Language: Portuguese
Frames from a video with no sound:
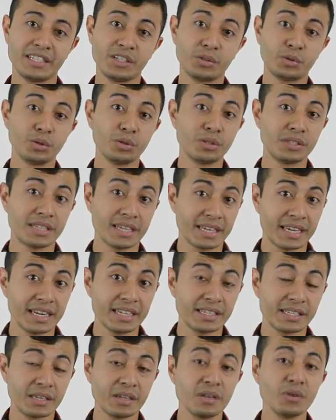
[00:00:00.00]
de todos
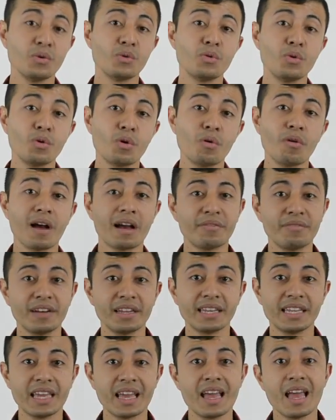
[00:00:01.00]
aqueles que o Google
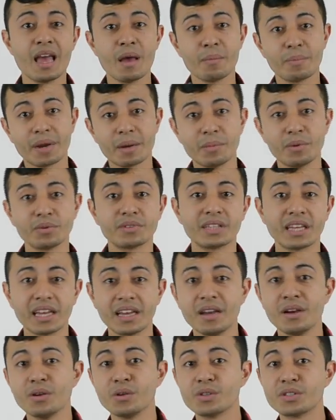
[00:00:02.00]
avalia para
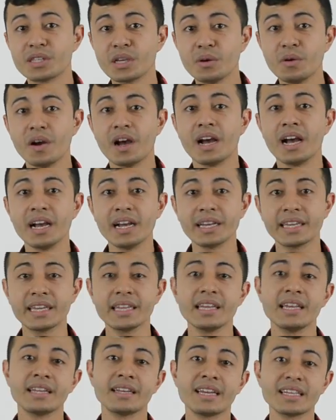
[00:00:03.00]
montar o seu
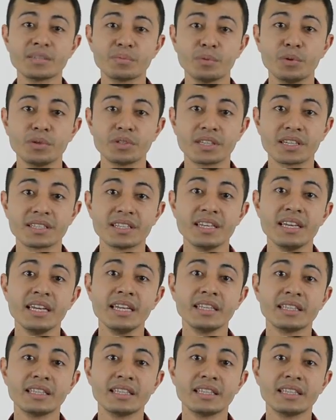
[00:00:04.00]
ranking nas buscas.